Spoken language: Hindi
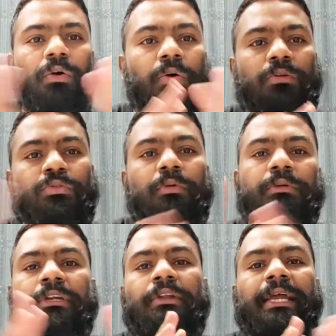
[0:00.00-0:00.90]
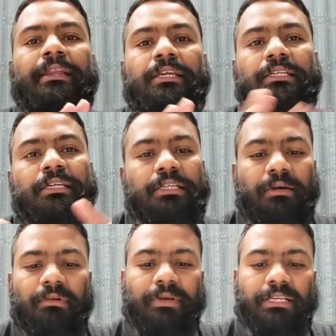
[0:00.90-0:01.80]
और उसको ड्राई ना कीजिएगा
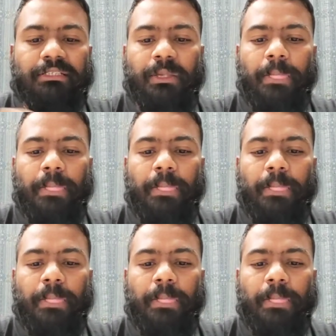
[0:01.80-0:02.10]
टावल वगैरह से